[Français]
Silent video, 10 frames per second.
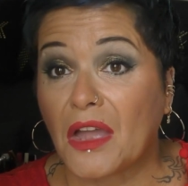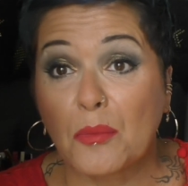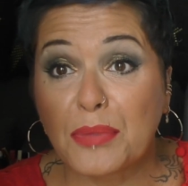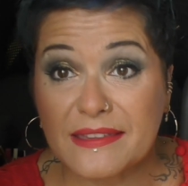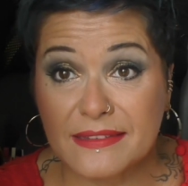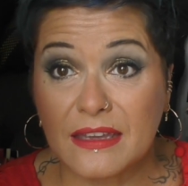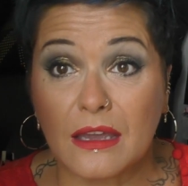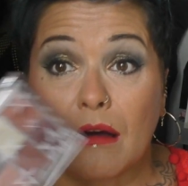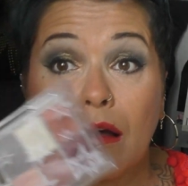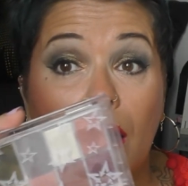en
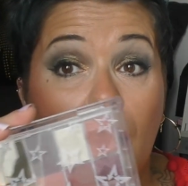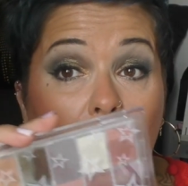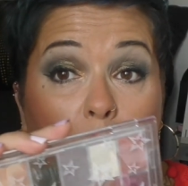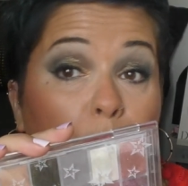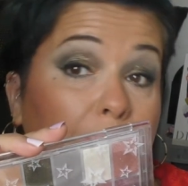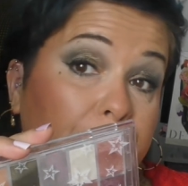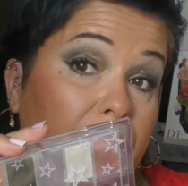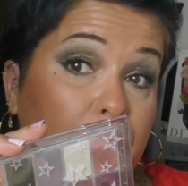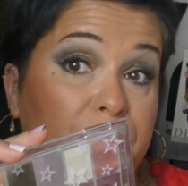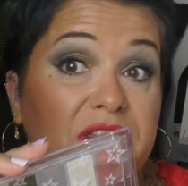plastique. Alors oui, on
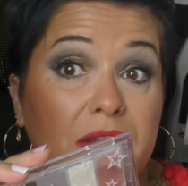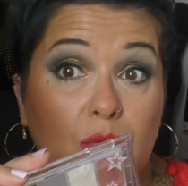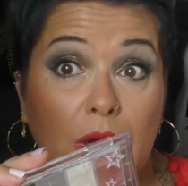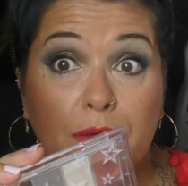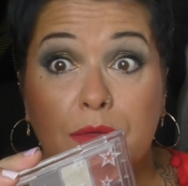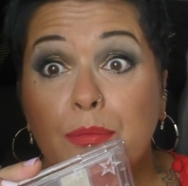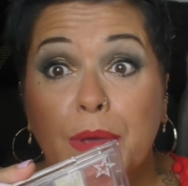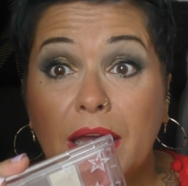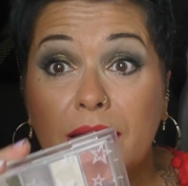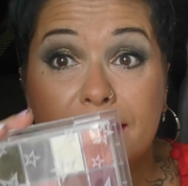a des petites étoiles,
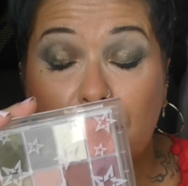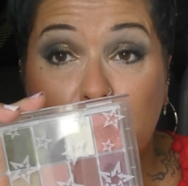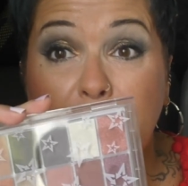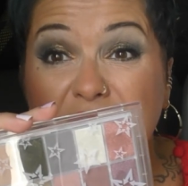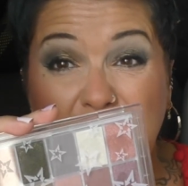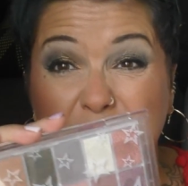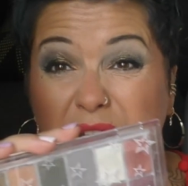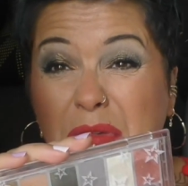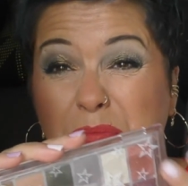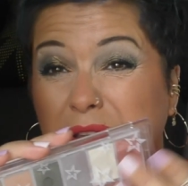super. Ça fait presque, vous
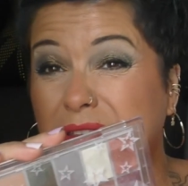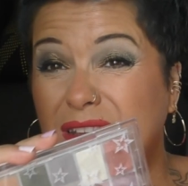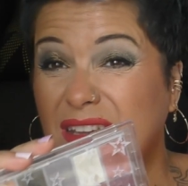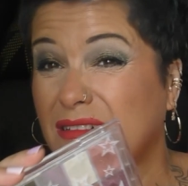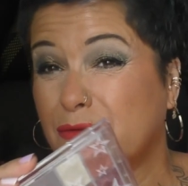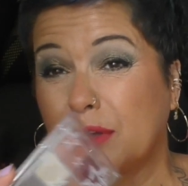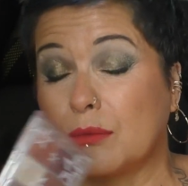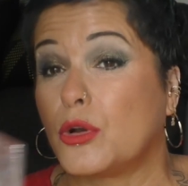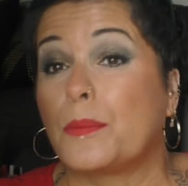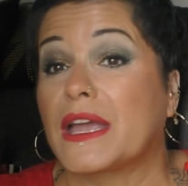savez, penser... Enfin,
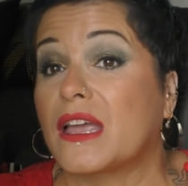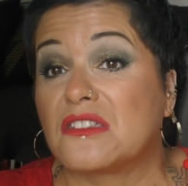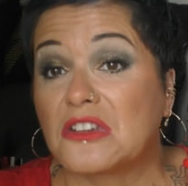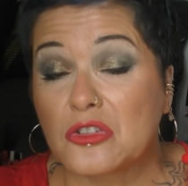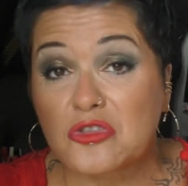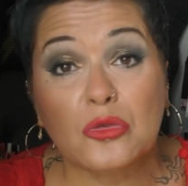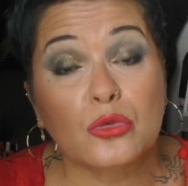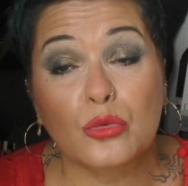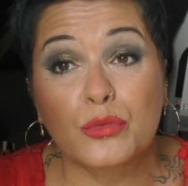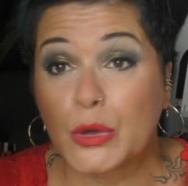le packaging, je
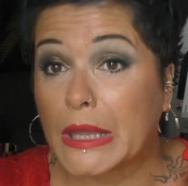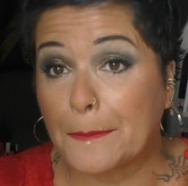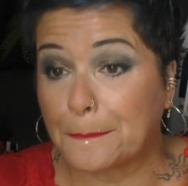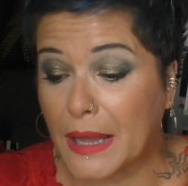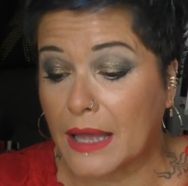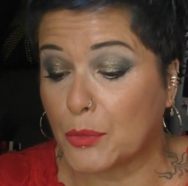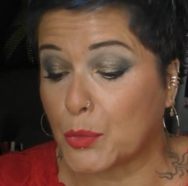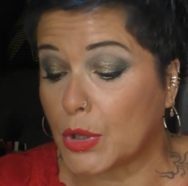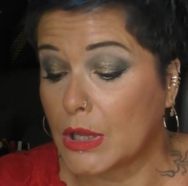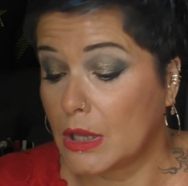le trouve quand même pas
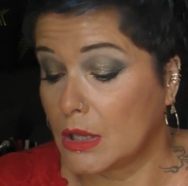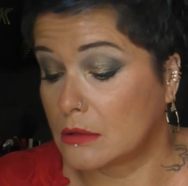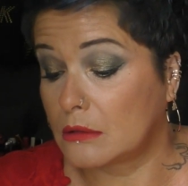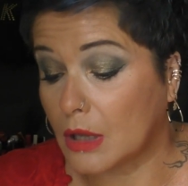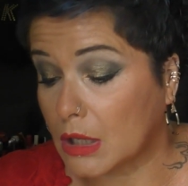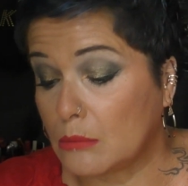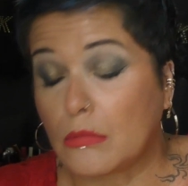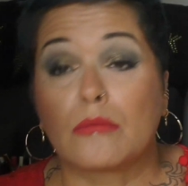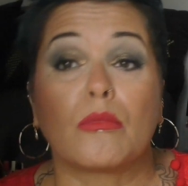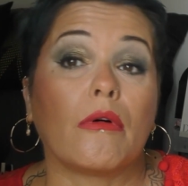euh, terrible.
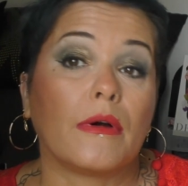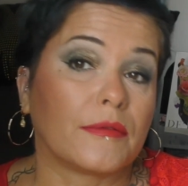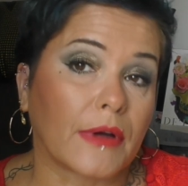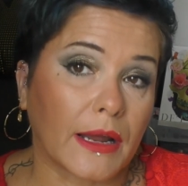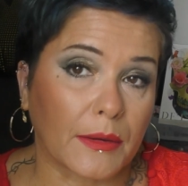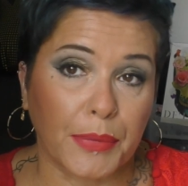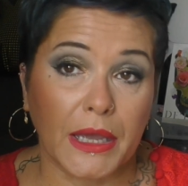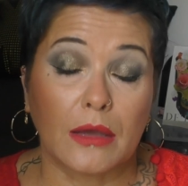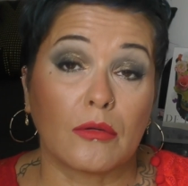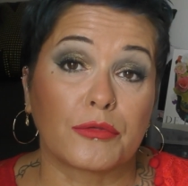Bon, voilà,
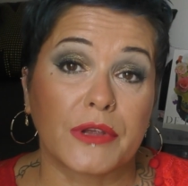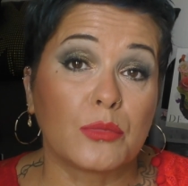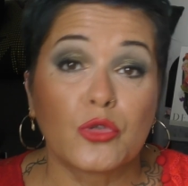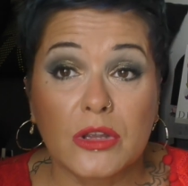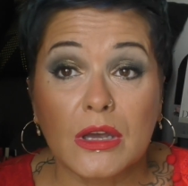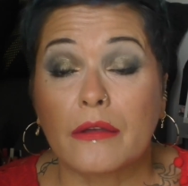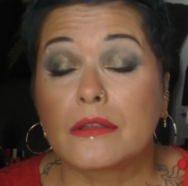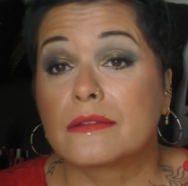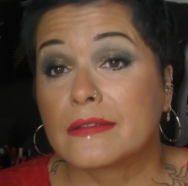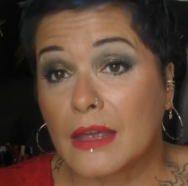après, euh, vous allez me dire,
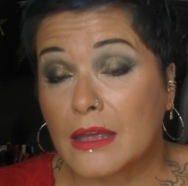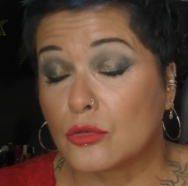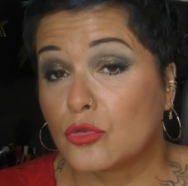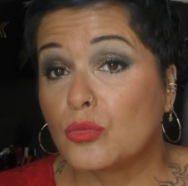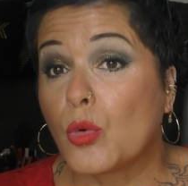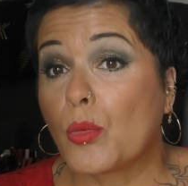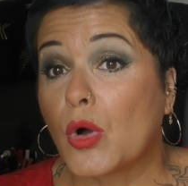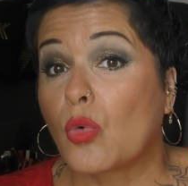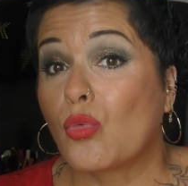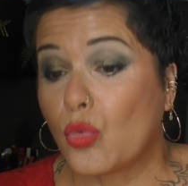c'est du
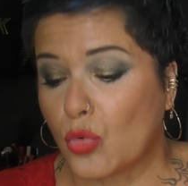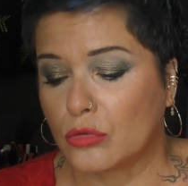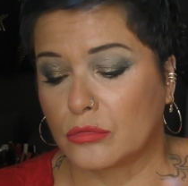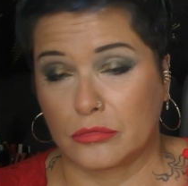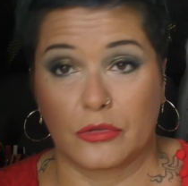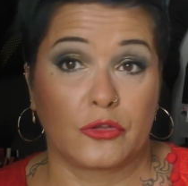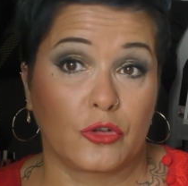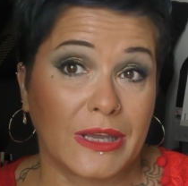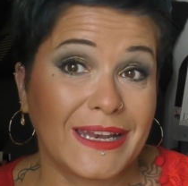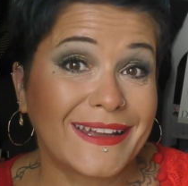moment où
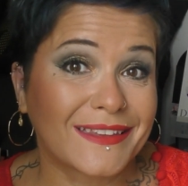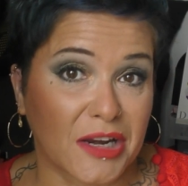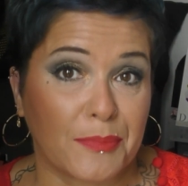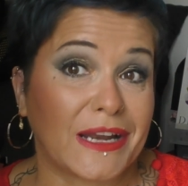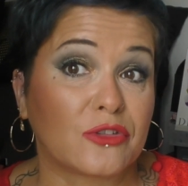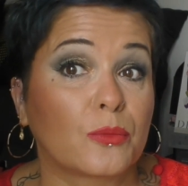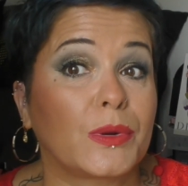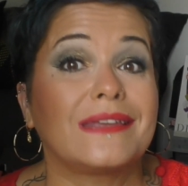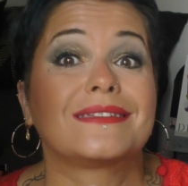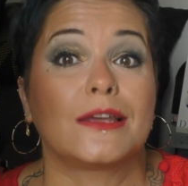ce qu'il y a dans la palette te
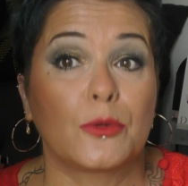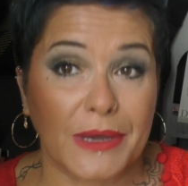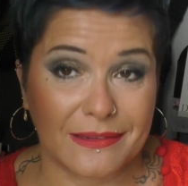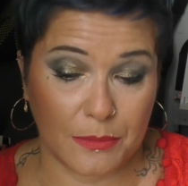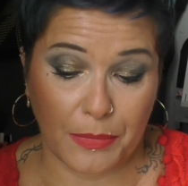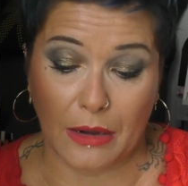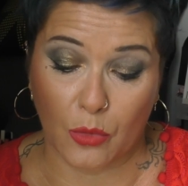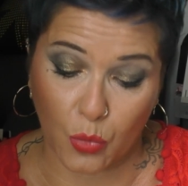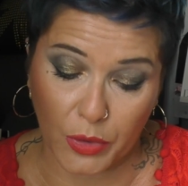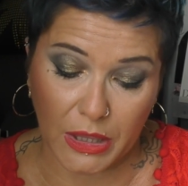plaît, c'est le principal.
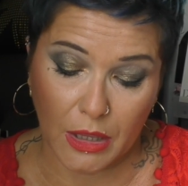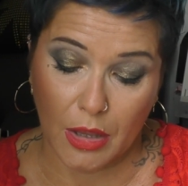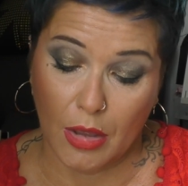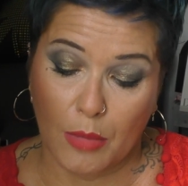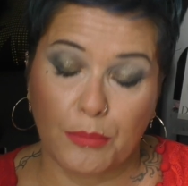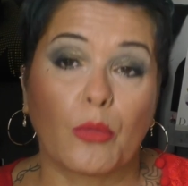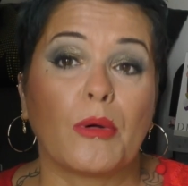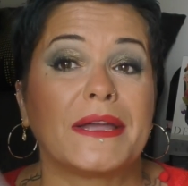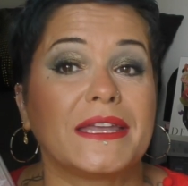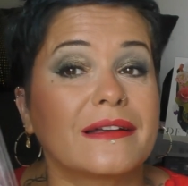Oui, mais on
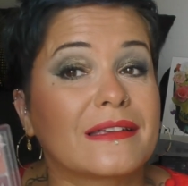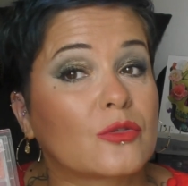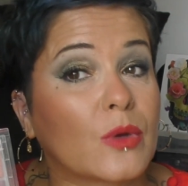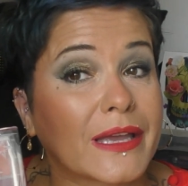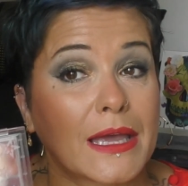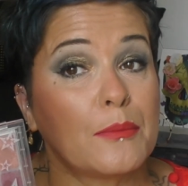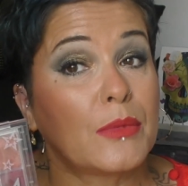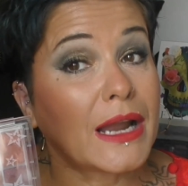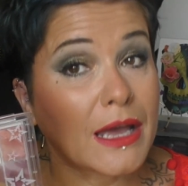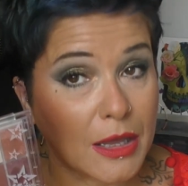peut pas dire que ça soit quand
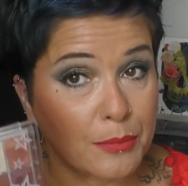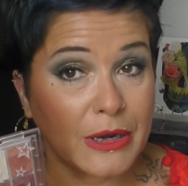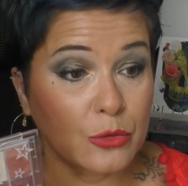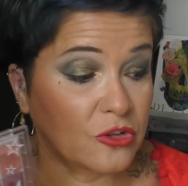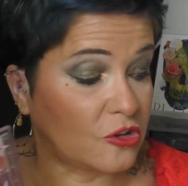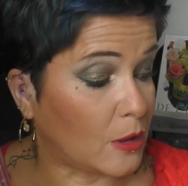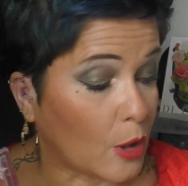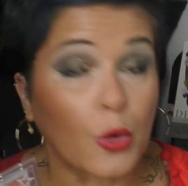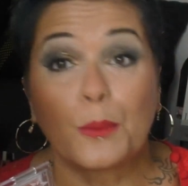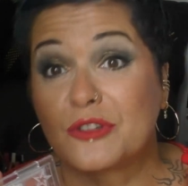même là un bel
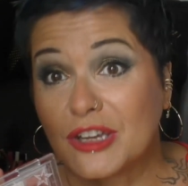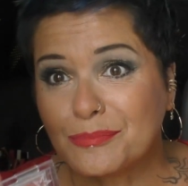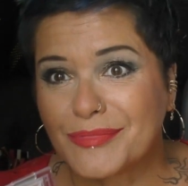objet, objet